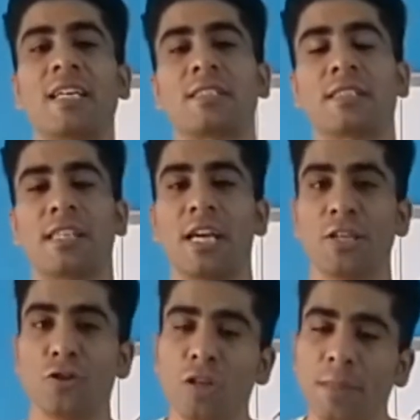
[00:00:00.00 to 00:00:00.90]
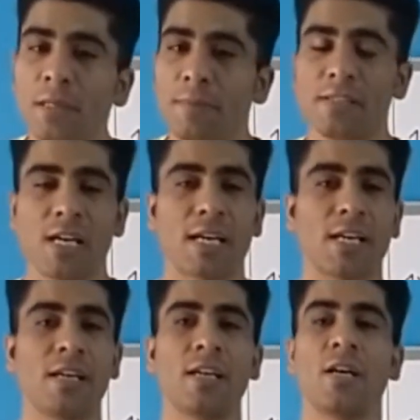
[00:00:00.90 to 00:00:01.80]
सकते हैं Udemy पे जाके
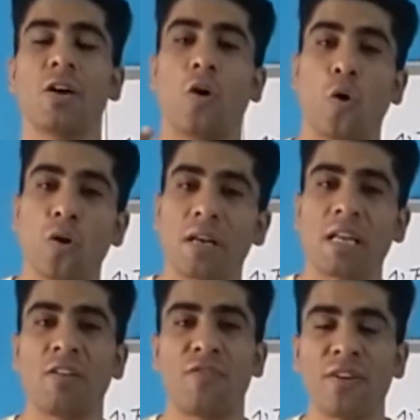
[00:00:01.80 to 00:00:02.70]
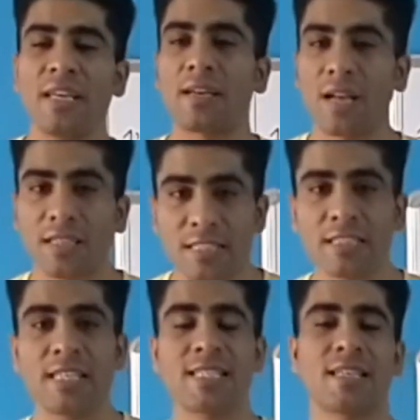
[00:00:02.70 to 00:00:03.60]
ऑनलाइन फ्री क्लासेस
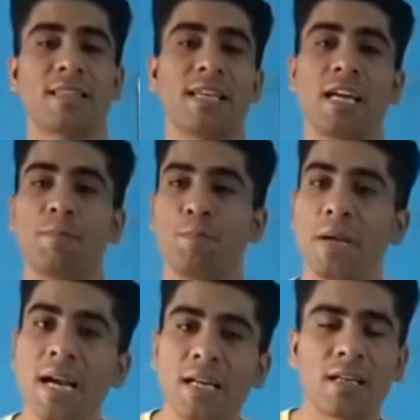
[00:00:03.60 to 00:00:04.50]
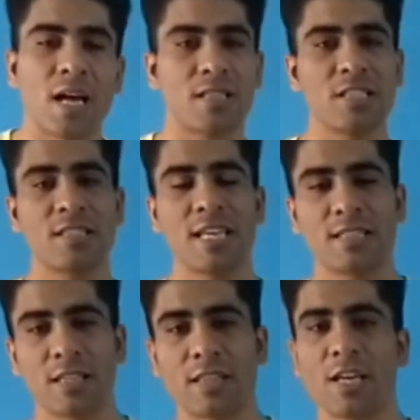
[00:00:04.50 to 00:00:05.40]
दे सकते हैं पेड क्लासेस दे
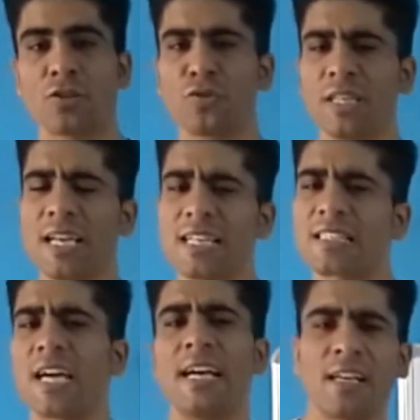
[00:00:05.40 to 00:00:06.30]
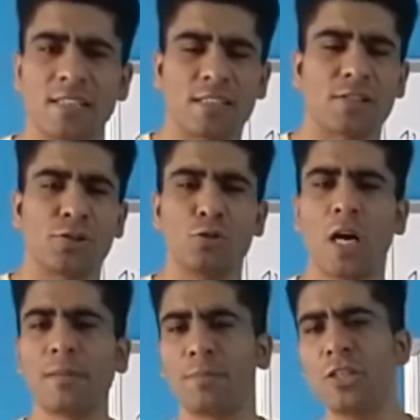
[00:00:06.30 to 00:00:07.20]
सकते हैं तो ये है साइड हसल्स जो आप
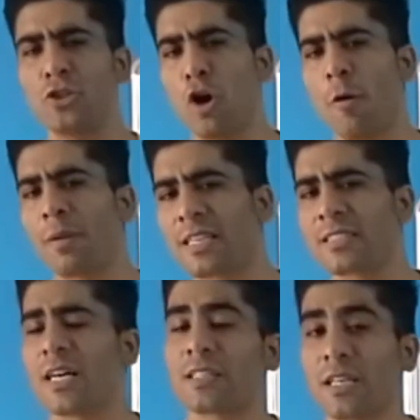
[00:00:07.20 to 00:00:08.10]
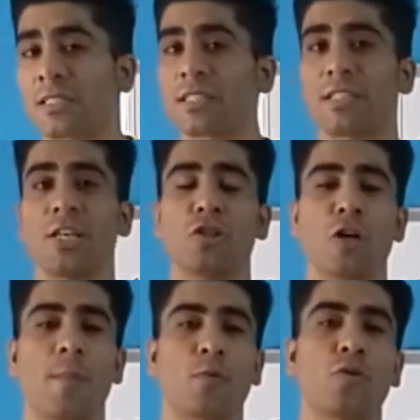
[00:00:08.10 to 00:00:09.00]
अपनी जॉब के साथ कर सकते हैं जो
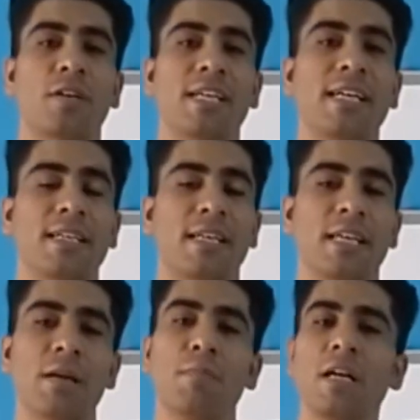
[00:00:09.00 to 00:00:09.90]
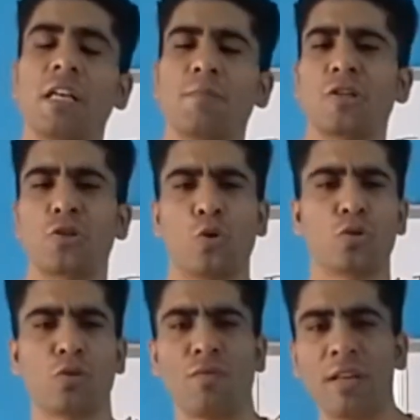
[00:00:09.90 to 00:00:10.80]
आपको क्रिएट करेंगे मल्टीपल सोर्स
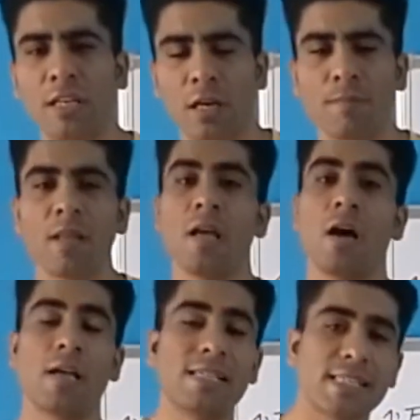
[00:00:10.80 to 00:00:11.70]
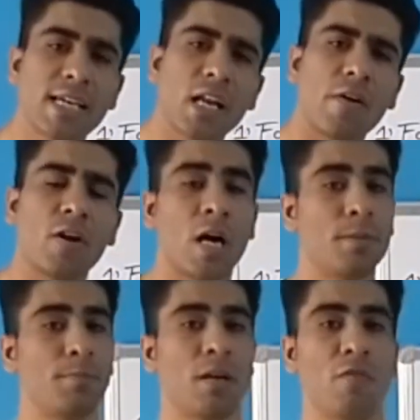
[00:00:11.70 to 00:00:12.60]
ऑफ इनकम इसके अलावा आप
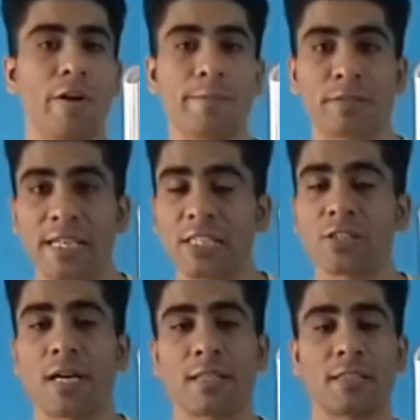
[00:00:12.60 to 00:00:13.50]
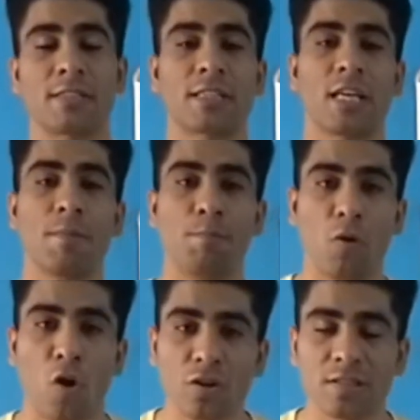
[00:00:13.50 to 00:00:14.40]
अपना वेबसाइट स्टार्ट कर सकते हैं
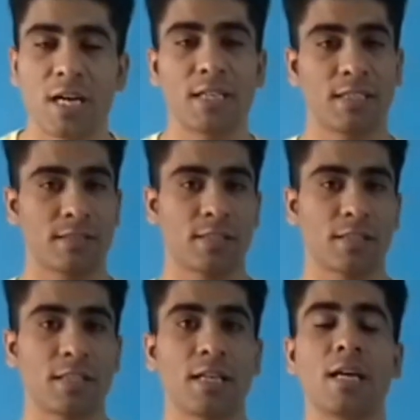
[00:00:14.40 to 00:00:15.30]
ब्लॉग स्टार्ट कर सकते हैं